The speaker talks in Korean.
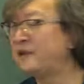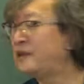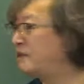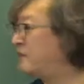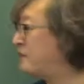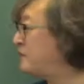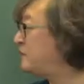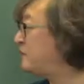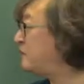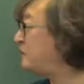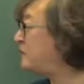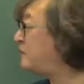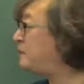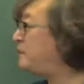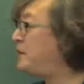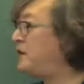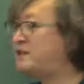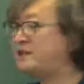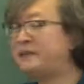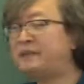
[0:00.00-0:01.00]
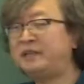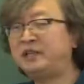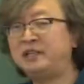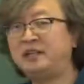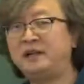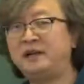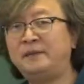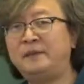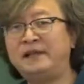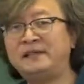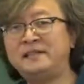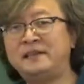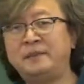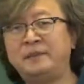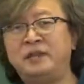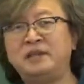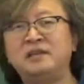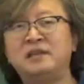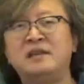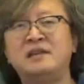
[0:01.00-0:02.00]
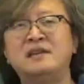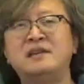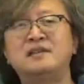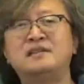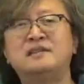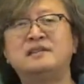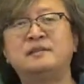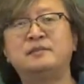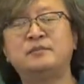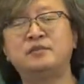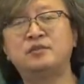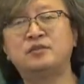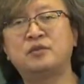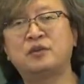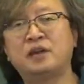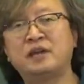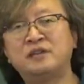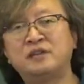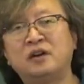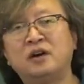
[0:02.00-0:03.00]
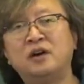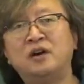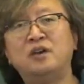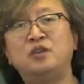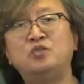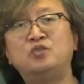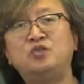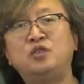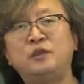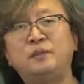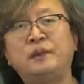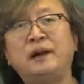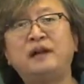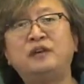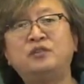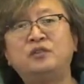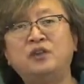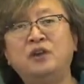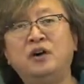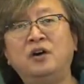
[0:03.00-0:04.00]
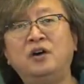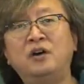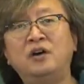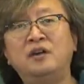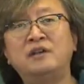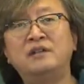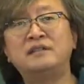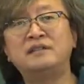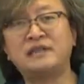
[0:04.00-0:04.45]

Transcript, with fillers: 그래서 특별 사면, 일반 사면 지문 속에서 뒤바뀌어